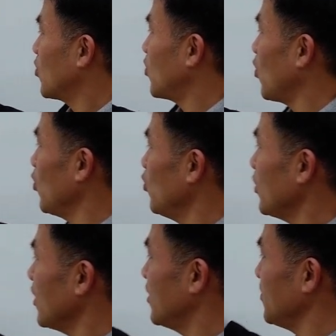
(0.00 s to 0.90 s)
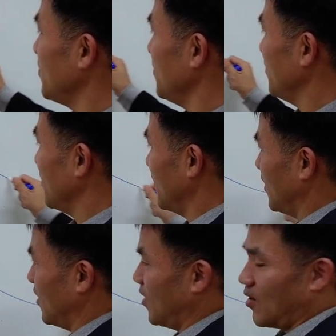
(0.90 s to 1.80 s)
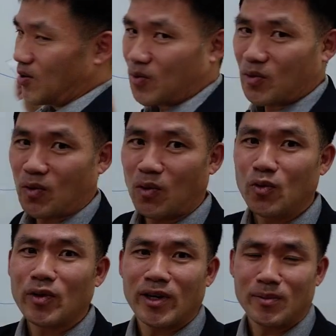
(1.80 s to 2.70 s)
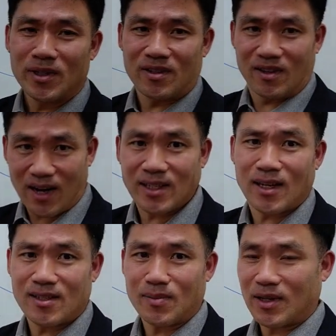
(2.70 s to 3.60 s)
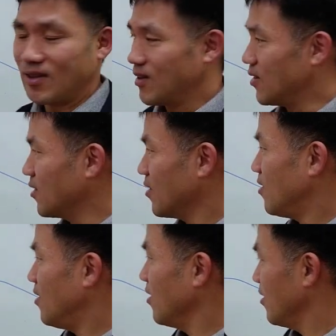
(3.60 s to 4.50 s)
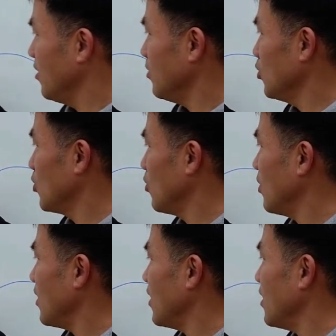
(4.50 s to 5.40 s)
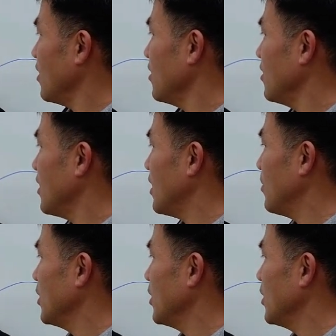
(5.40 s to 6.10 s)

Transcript: 교육의 힘, 교육의 힘은 여러 가지가 있지만은 여러분도 아마